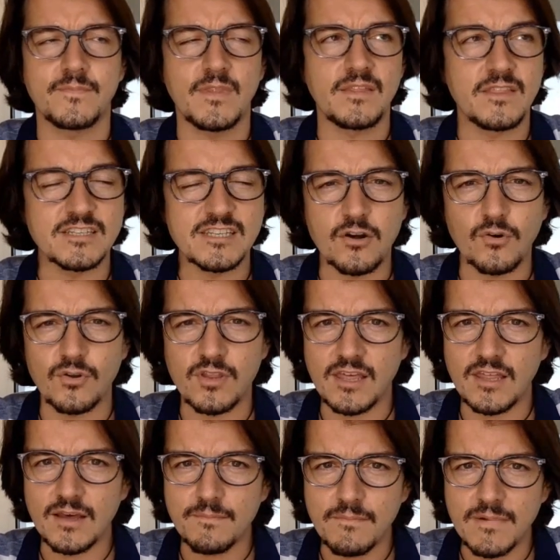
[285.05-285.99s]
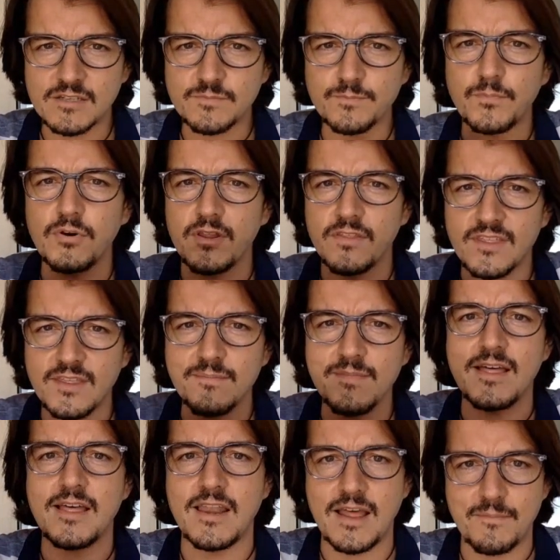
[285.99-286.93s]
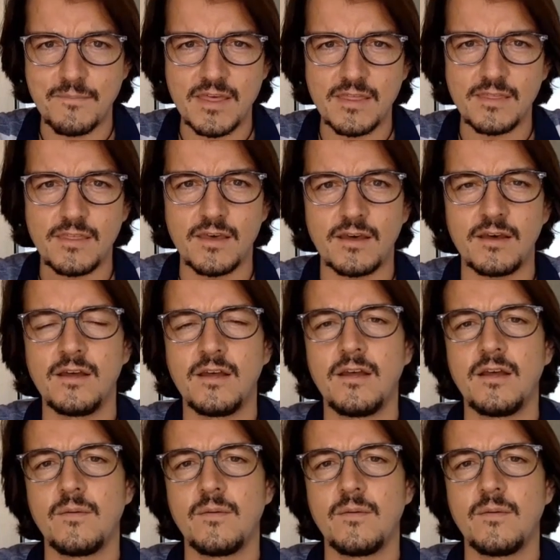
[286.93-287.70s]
desarrollada más por encima de la media,